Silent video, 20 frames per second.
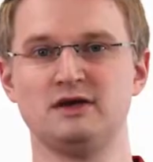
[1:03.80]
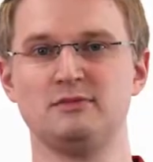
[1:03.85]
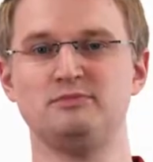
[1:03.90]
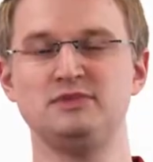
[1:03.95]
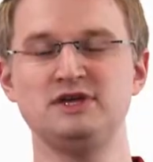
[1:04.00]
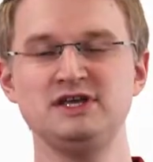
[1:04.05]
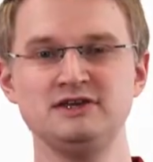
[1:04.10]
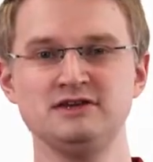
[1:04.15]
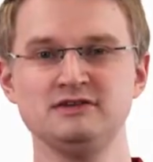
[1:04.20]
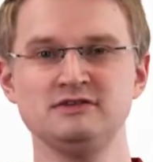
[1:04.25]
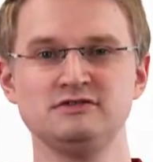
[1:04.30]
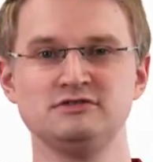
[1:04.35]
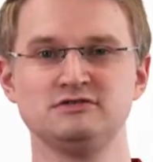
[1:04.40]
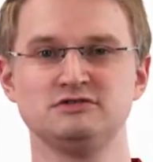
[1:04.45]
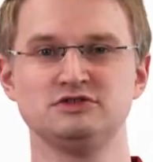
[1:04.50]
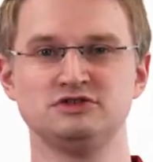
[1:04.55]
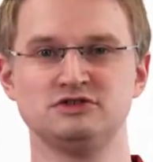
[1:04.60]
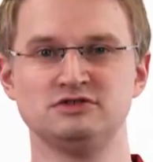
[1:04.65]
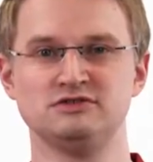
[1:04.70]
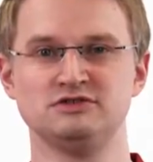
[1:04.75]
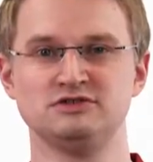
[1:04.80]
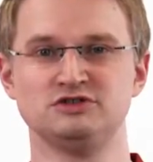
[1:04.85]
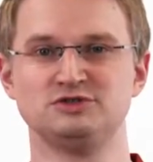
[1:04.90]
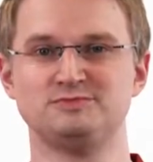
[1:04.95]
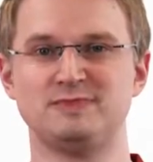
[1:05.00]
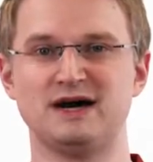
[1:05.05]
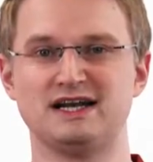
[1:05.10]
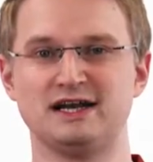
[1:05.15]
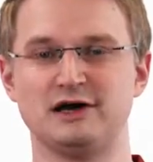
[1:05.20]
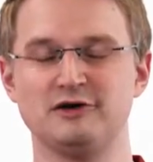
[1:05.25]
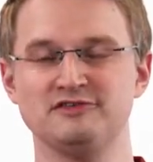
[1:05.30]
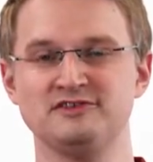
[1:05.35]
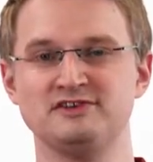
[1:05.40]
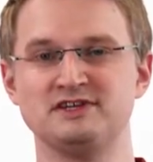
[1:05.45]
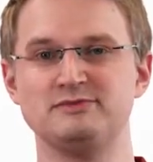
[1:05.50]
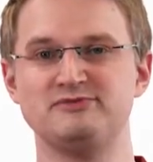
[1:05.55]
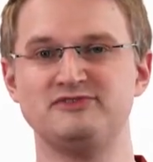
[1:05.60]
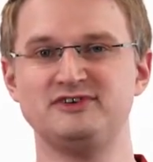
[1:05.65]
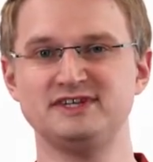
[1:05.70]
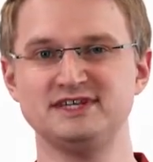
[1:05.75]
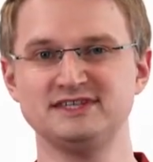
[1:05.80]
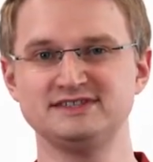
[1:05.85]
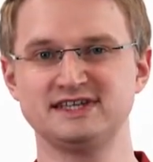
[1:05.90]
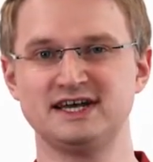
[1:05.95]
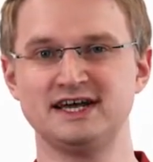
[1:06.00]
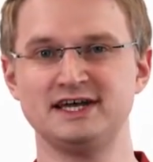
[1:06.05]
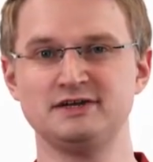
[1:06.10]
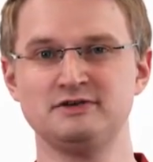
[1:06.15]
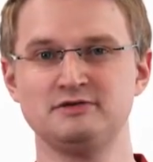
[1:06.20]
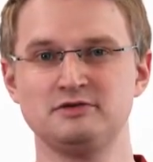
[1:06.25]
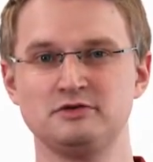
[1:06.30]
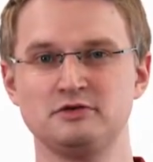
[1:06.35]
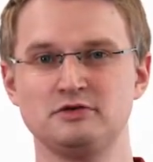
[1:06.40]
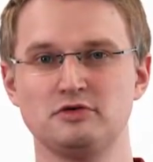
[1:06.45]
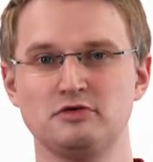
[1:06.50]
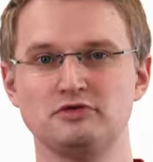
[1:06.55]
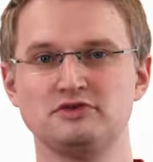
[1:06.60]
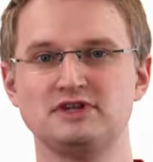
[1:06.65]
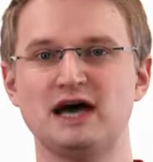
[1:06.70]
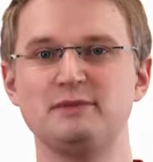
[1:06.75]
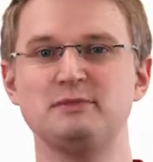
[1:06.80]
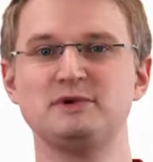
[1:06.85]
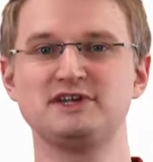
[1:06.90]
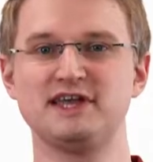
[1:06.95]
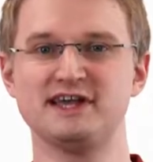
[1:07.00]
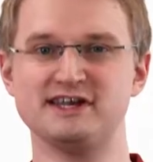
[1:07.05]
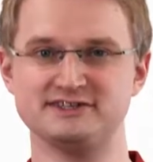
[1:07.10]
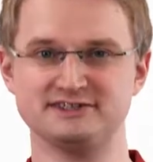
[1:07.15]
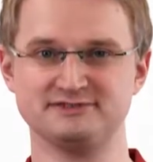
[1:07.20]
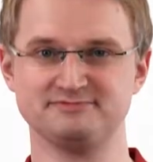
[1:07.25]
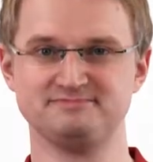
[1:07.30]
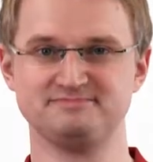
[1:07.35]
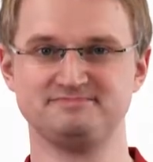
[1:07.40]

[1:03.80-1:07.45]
Biegen spart außerdem Fittings ein und damit Geld.